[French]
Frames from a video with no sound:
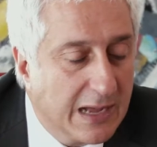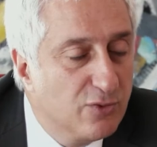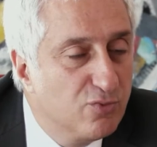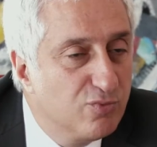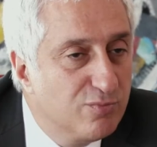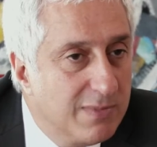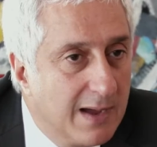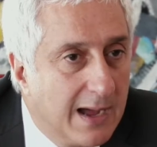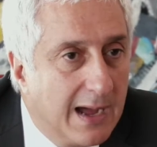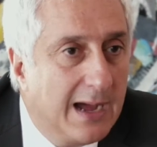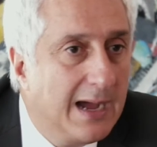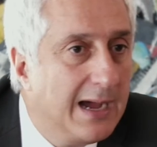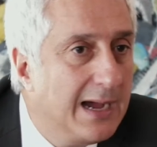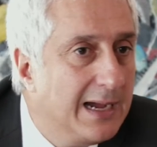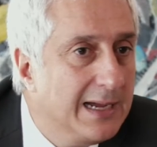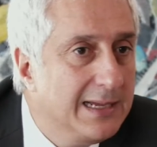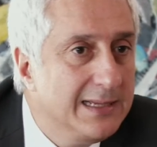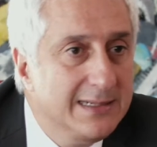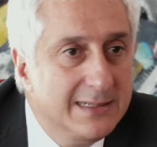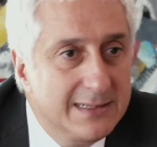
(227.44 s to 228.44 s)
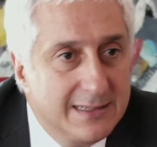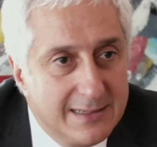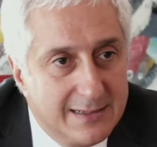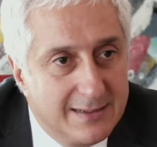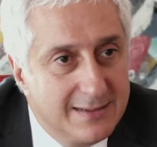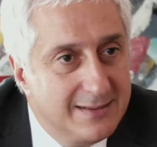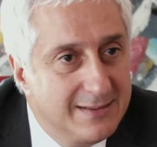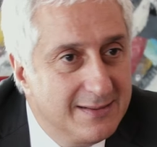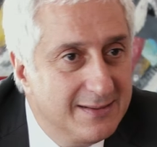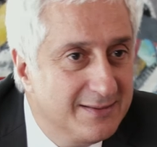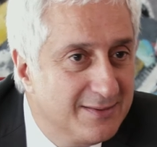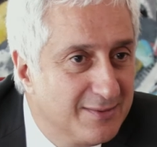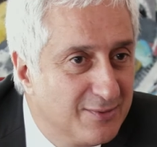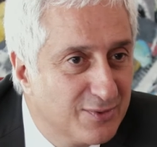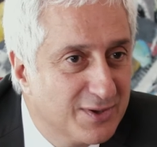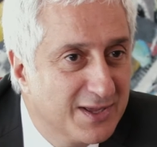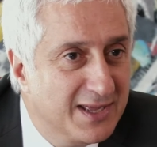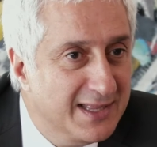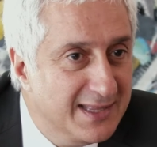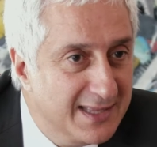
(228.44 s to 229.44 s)
à Dubaï, euh, au
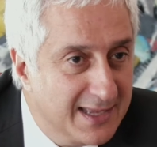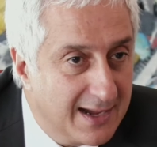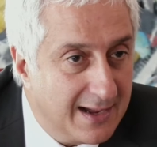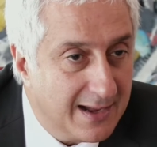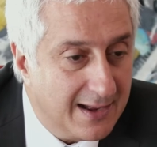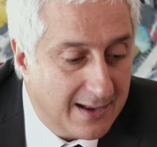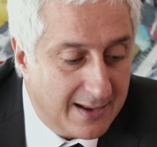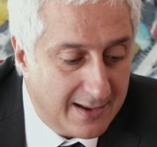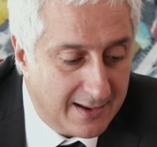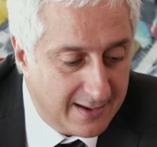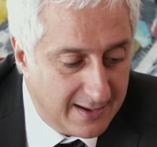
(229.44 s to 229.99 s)
Kenya.